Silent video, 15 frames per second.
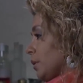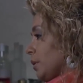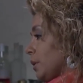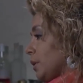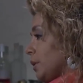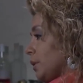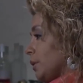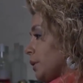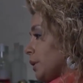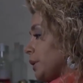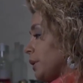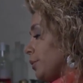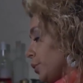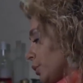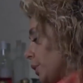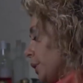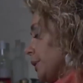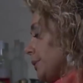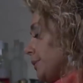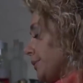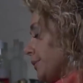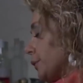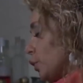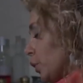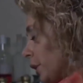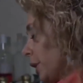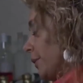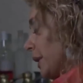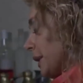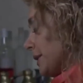اه طيب روحي
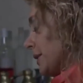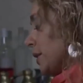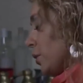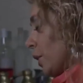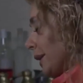روحي مارسي